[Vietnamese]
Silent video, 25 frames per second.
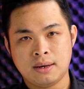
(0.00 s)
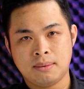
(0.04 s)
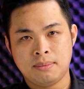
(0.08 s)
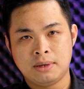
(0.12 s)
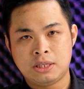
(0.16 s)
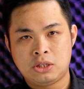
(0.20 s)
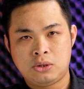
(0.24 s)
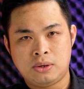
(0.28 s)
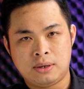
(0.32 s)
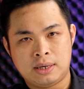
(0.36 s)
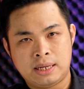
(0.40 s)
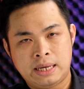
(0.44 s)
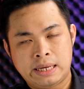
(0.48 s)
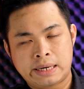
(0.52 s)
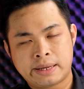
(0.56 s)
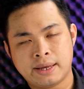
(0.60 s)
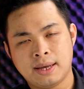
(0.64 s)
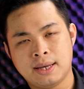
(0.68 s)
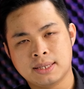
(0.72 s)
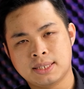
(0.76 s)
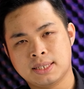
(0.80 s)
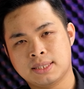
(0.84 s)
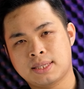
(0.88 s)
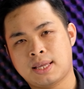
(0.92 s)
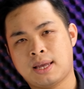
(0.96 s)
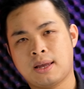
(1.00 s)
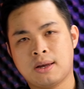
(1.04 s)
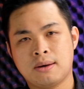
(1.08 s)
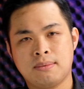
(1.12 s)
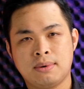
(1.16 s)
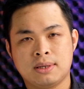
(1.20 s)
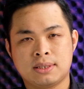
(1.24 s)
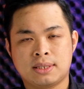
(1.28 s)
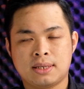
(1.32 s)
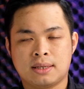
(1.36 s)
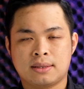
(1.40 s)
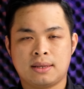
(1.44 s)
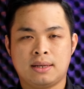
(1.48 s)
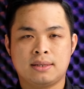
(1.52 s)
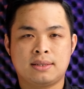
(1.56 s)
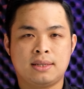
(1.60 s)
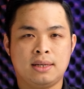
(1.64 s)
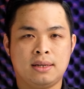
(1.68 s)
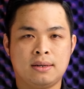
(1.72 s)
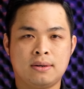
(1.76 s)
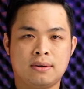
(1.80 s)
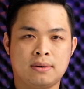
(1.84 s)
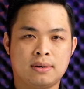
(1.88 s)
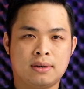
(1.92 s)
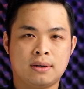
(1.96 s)
mình chuyển hết cái hệ sinh thái của mình sang
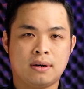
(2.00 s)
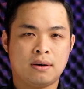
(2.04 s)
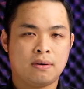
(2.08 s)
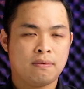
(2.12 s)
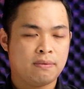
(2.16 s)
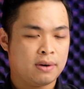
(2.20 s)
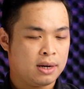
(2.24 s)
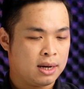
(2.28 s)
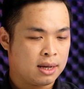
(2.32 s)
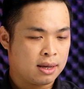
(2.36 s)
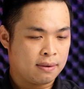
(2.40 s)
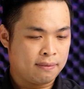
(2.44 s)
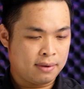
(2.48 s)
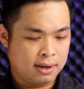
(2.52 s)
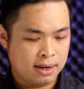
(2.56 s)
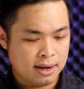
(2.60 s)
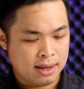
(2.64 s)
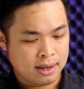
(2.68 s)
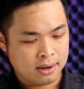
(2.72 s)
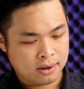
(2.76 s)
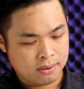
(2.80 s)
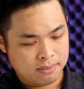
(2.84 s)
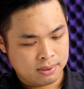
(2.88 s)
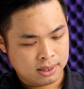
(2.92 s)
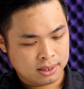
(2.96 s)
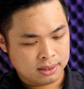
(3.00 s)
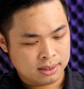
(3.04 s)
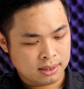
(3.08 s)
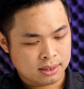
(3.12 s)
Type-C rồi nên đó không phải là cái vấn đề của mình